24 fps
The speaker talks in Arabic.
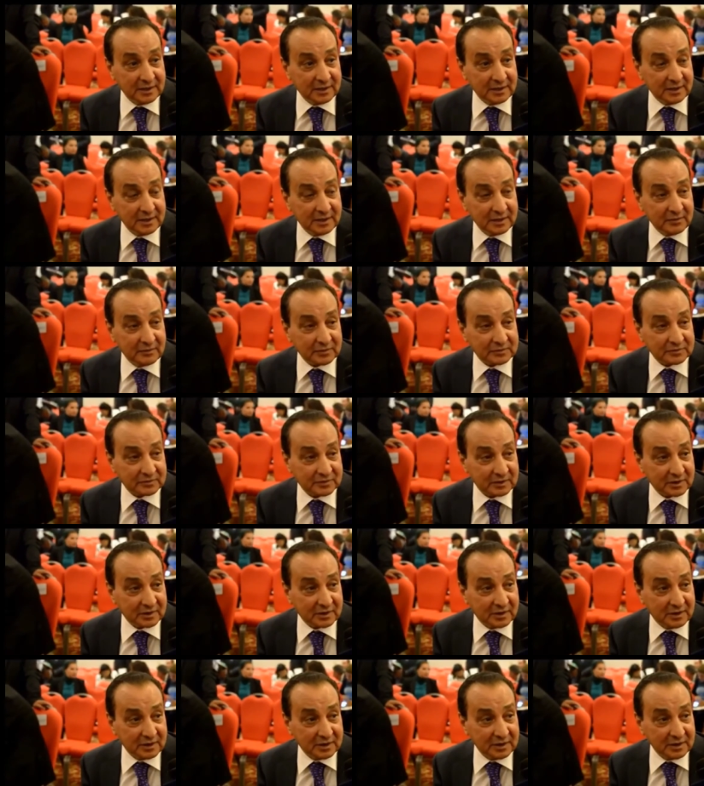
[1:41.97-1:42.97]

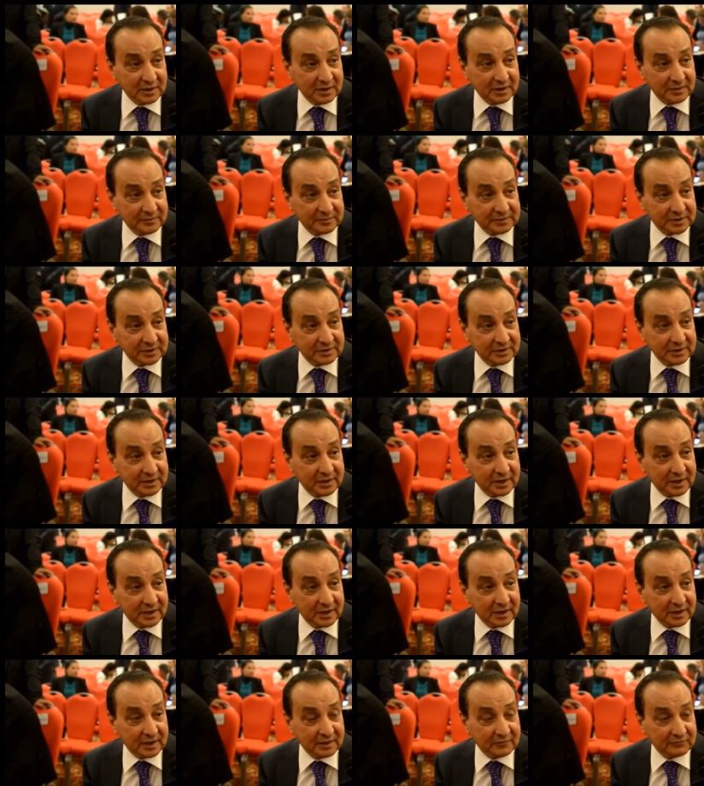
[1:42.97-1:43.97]
والثقة اللي
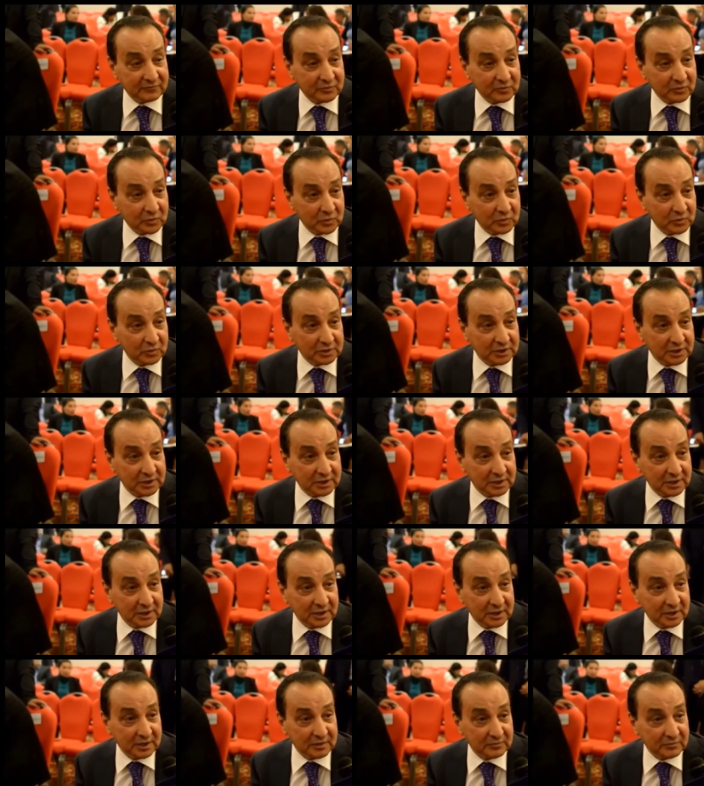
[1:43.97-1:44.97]
بتديها في وجود
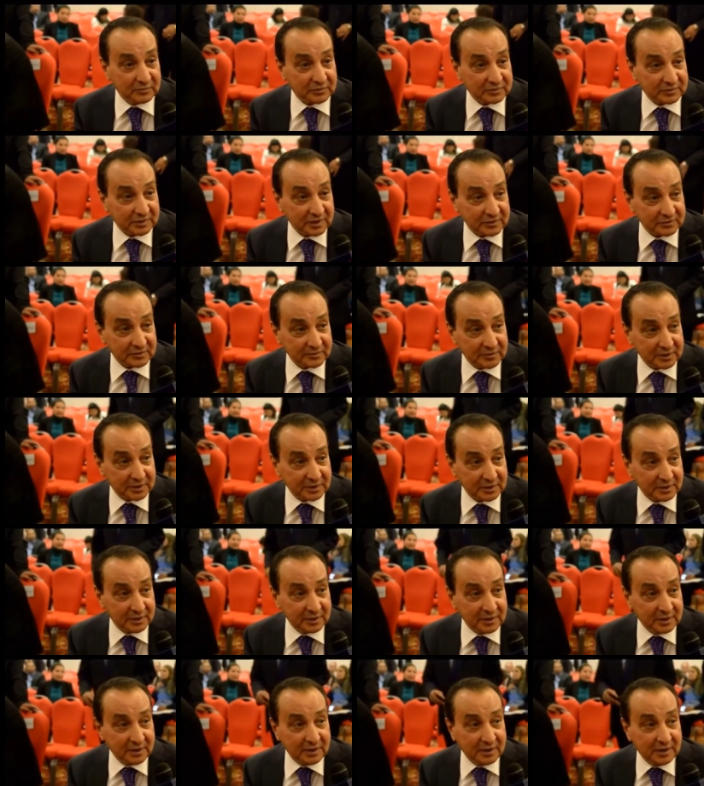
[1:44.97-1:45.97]
المستثمر
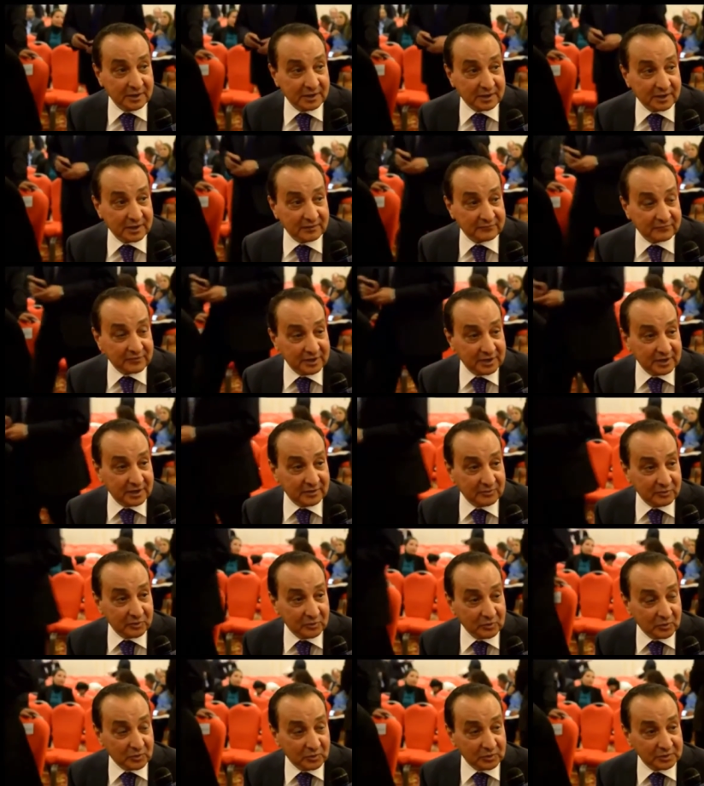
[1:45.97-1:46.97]
كفيله
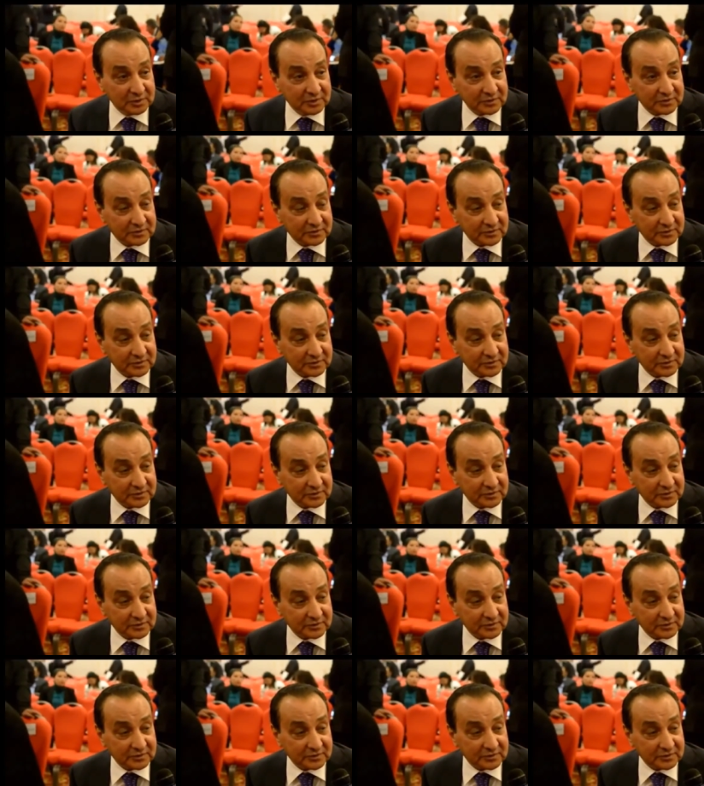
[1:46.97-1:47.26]
بوجود